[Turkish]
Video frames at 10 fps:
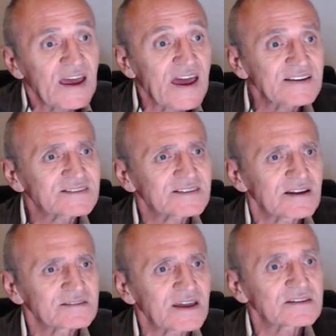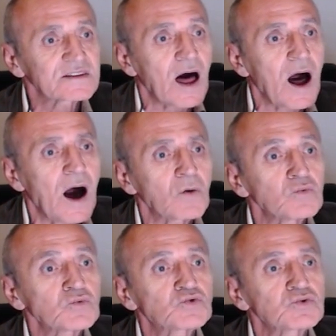Hessen'de daha
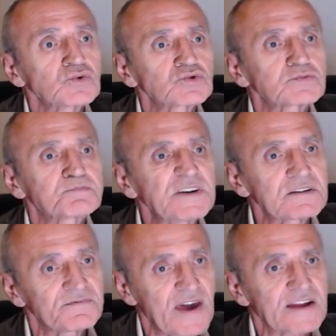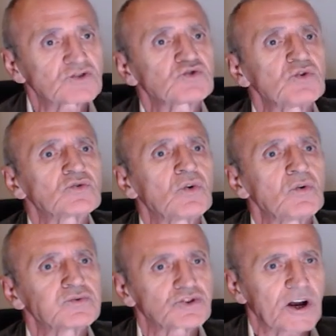ucuz bir versiyonu
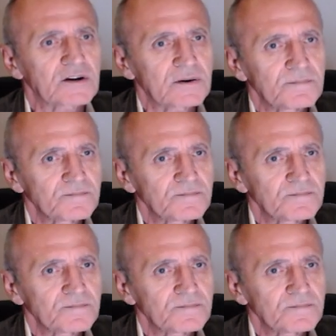olacak.